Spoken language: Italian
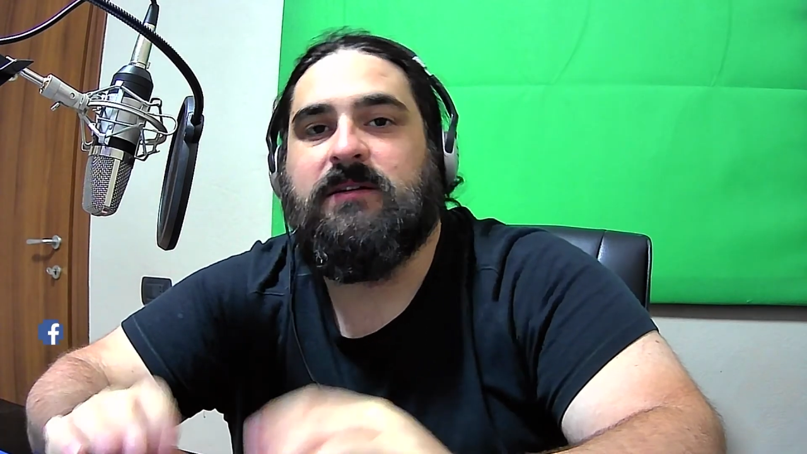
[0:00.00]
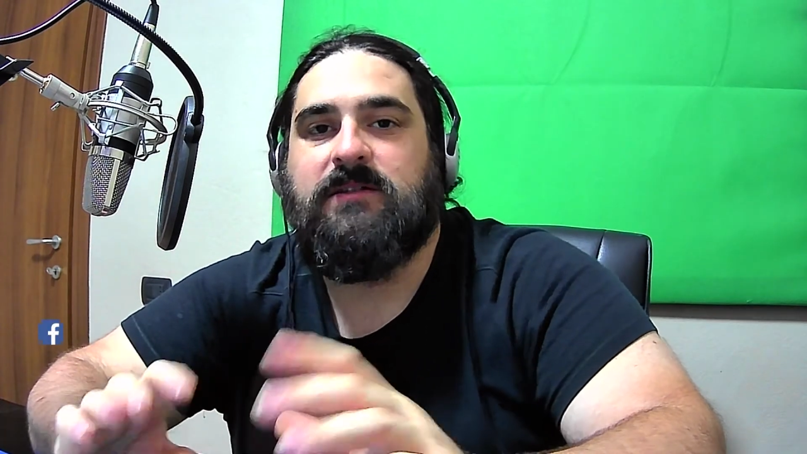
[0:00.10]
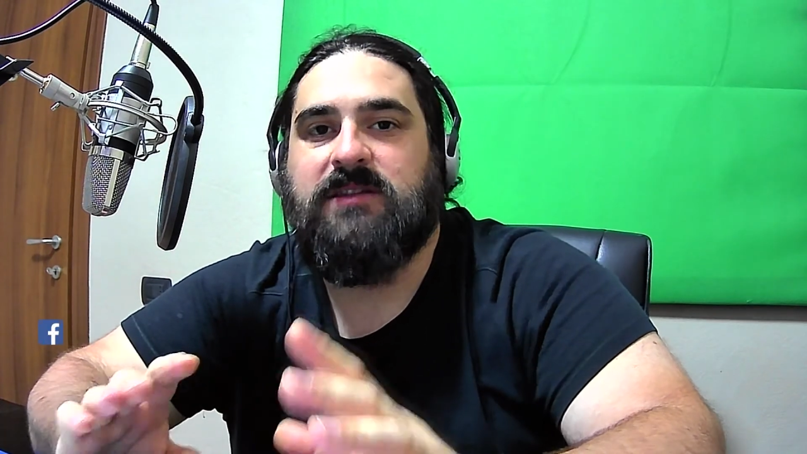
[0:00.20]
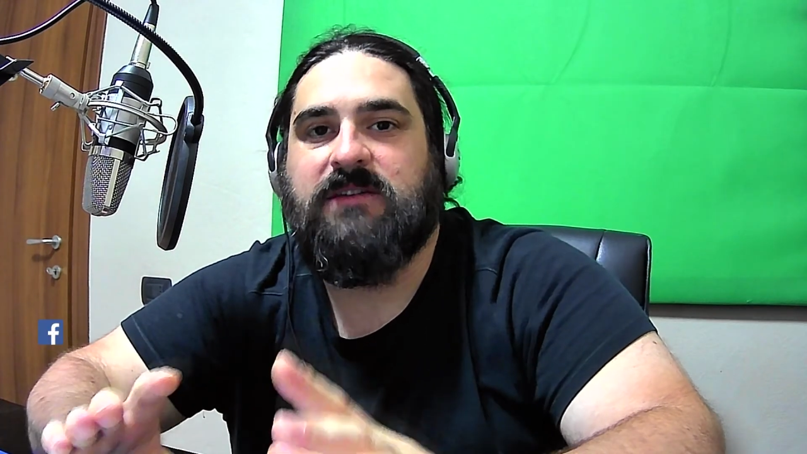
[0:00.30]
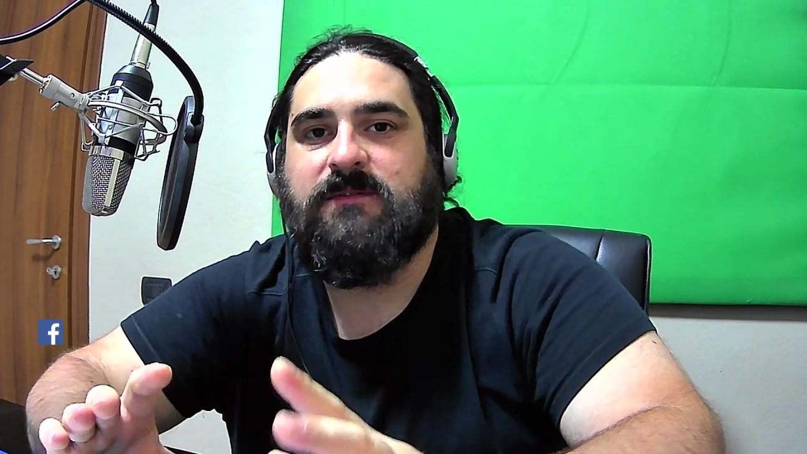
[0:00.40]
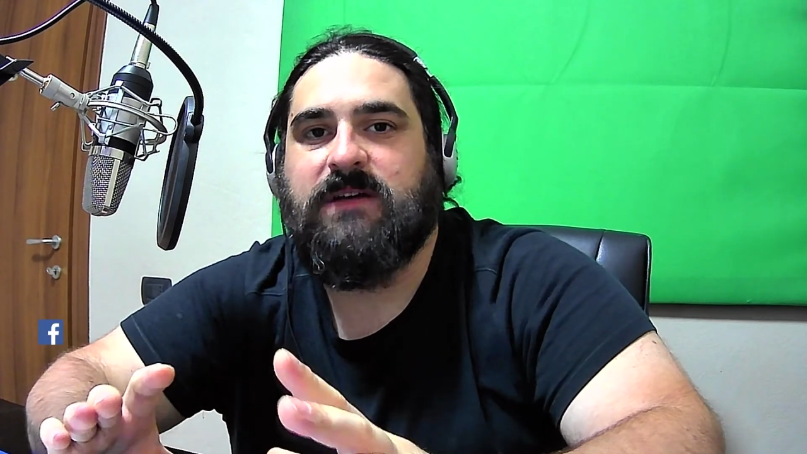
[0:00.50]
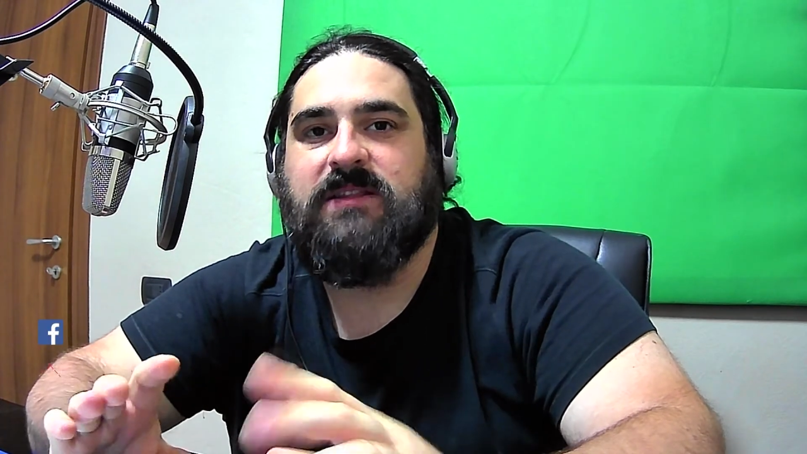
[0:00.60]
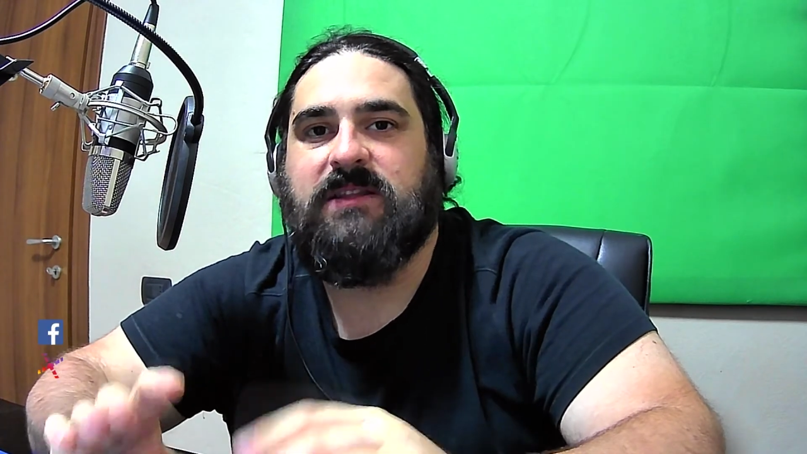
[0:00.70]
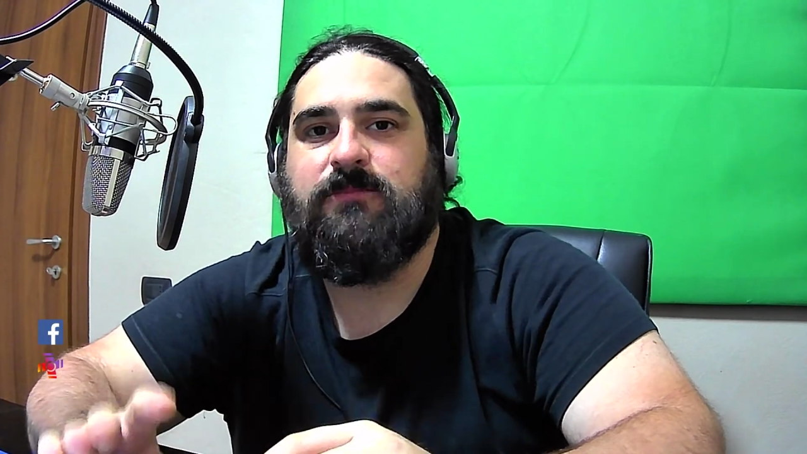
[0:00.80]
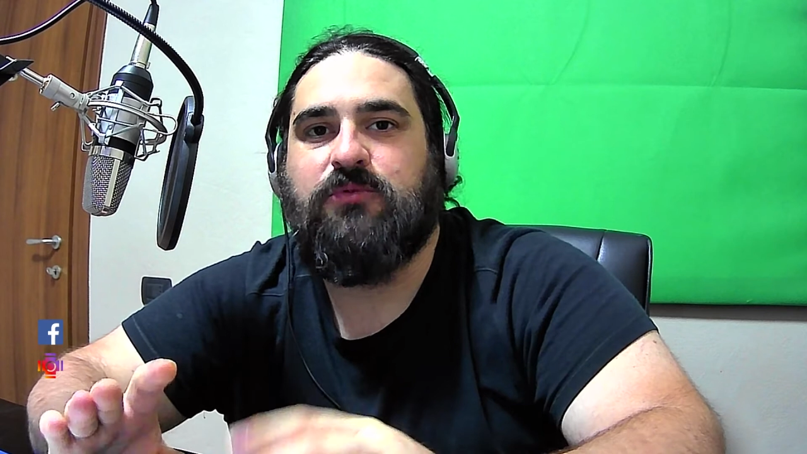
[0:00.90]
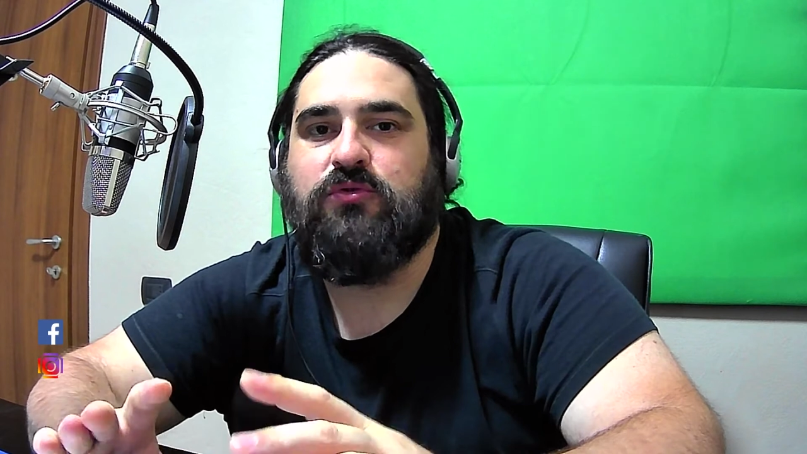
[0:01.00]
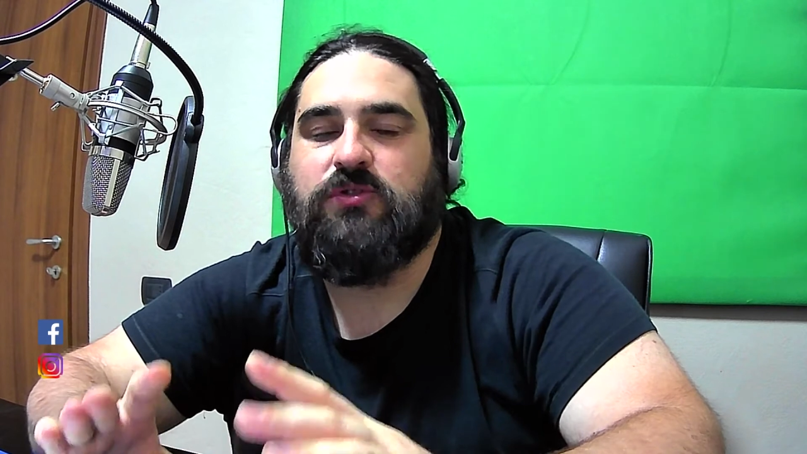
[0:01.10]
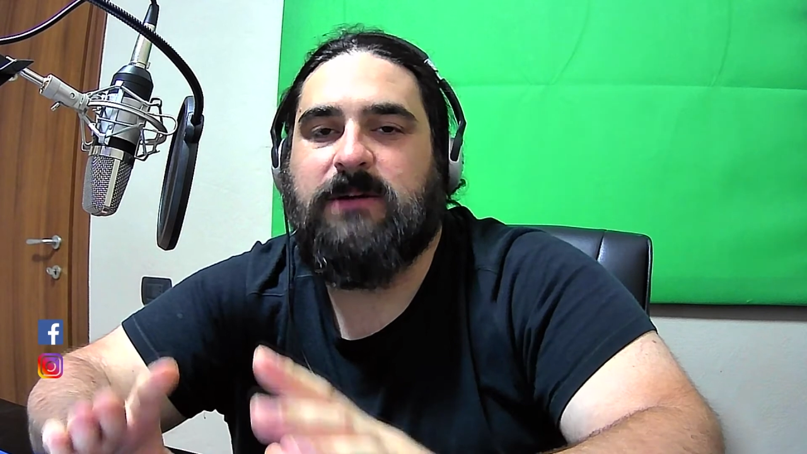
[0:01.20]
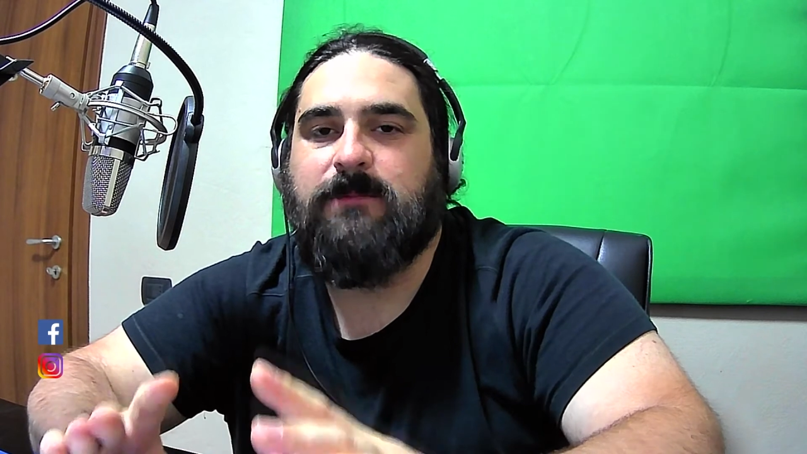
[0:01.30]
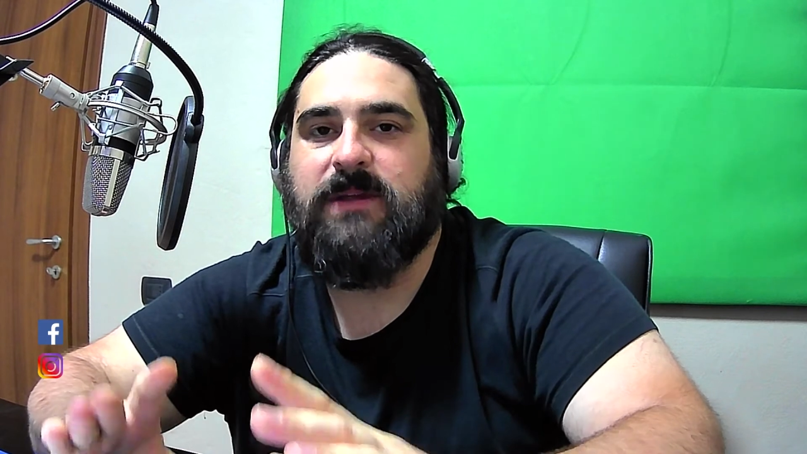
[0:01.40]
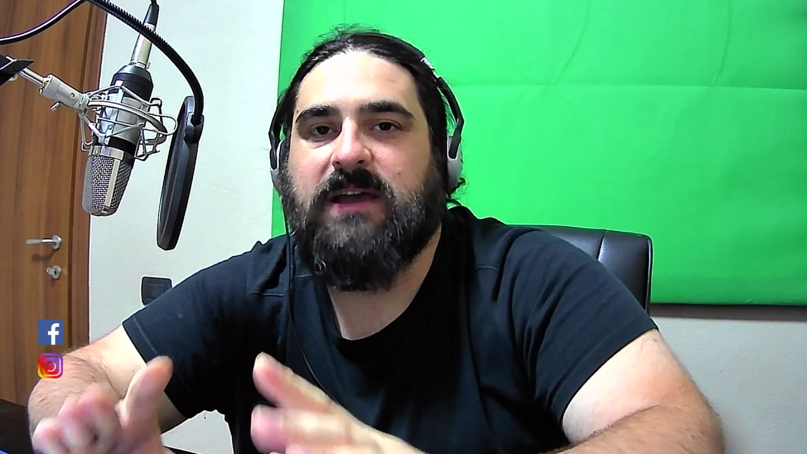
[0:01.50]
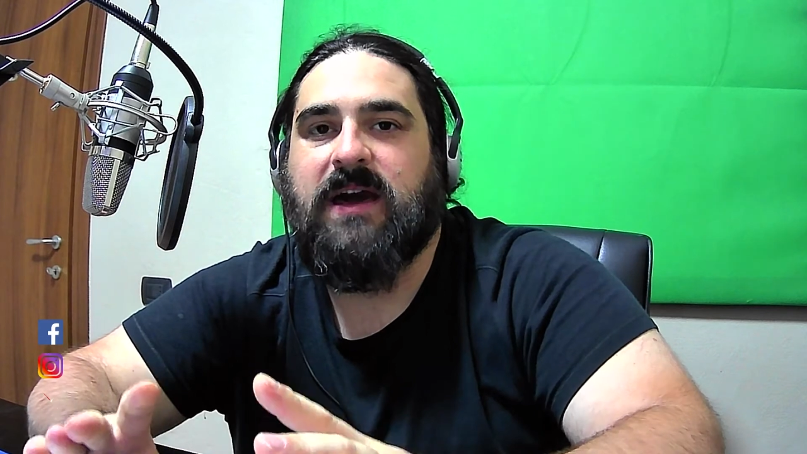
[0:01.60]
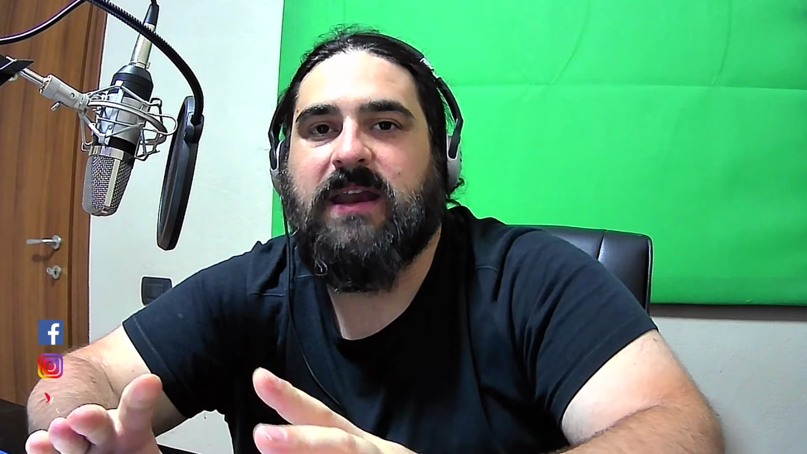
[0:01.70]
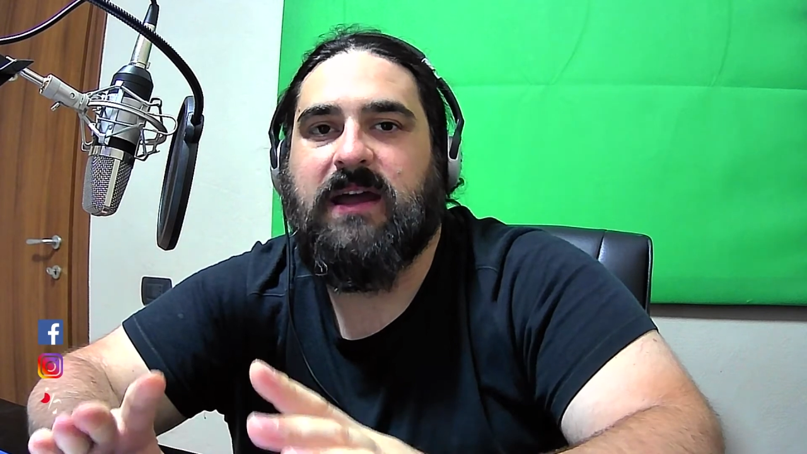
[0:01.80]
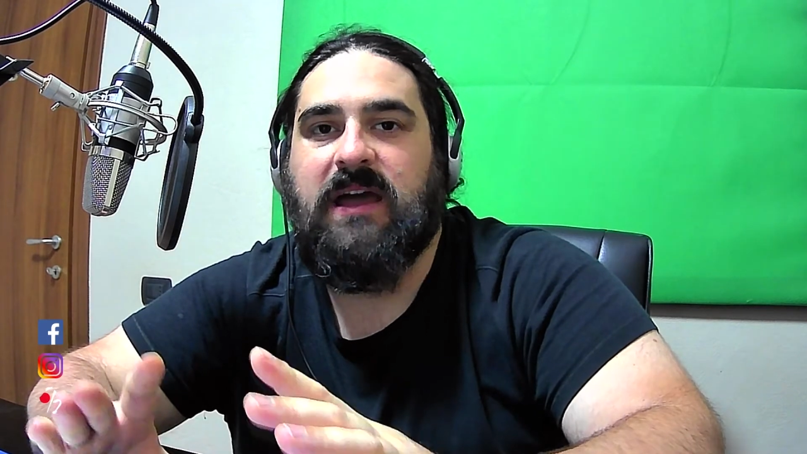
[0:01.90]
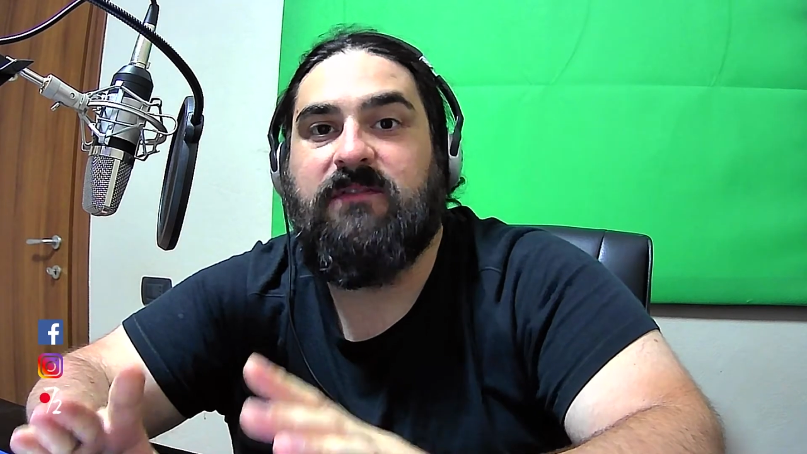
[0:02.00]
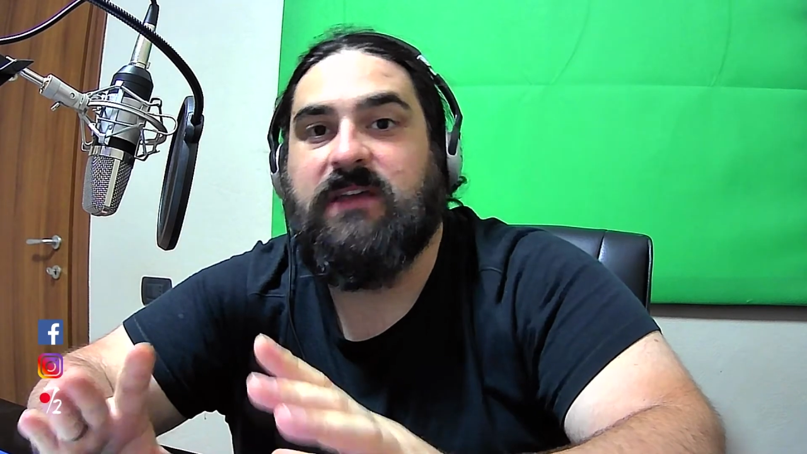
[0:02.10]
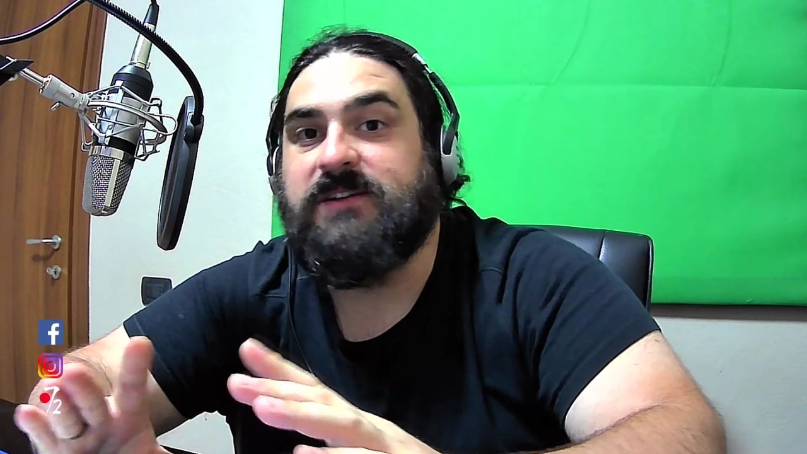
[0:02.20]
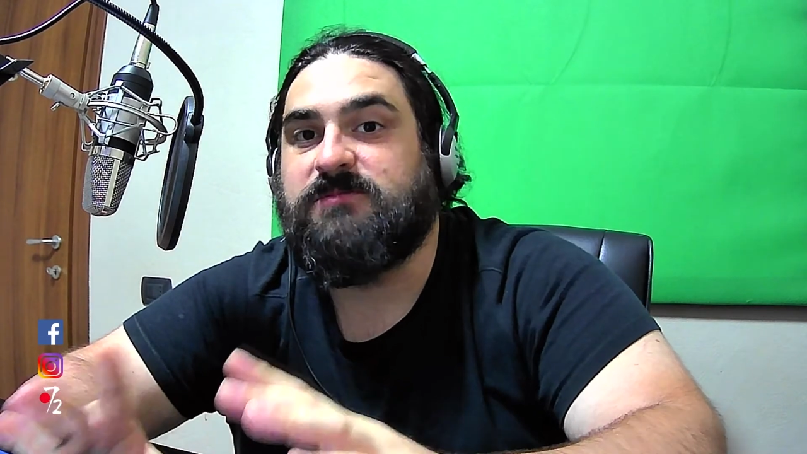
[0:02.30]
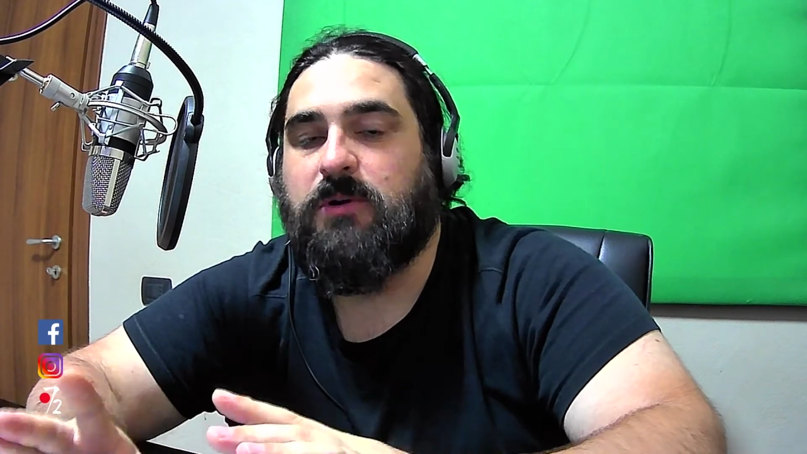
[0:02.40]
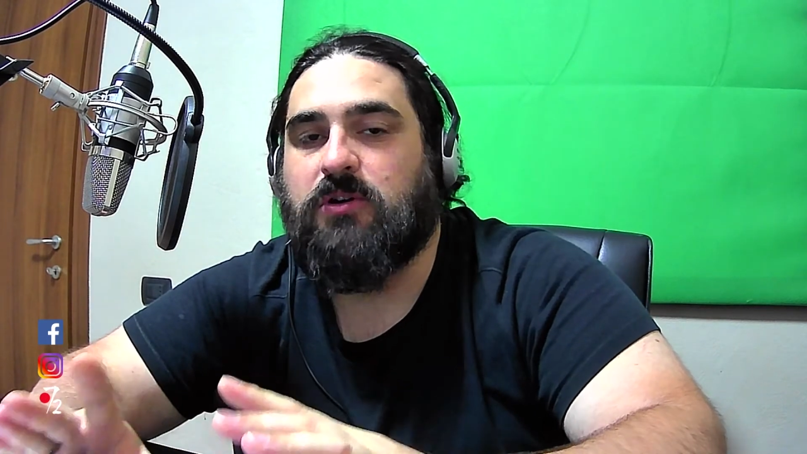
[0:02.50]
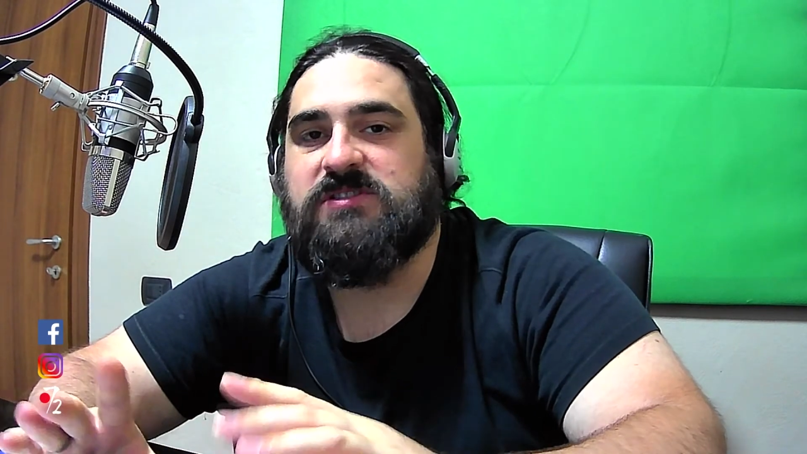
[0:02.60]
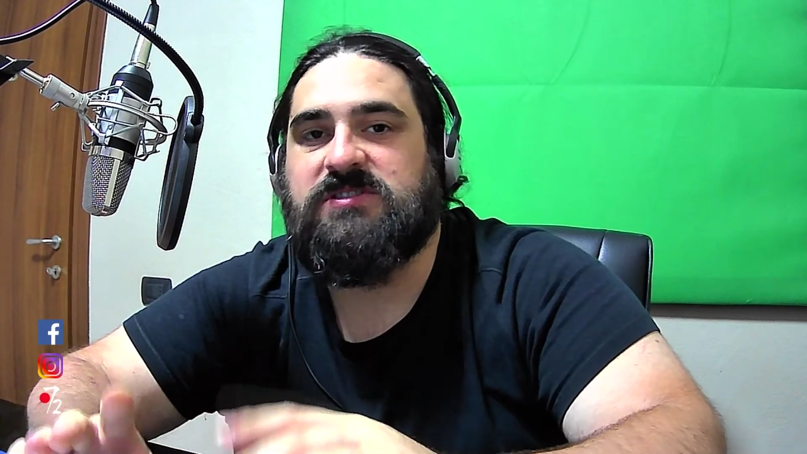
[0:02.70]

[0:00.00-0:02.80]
di effetti appunto da applicare a FXbox,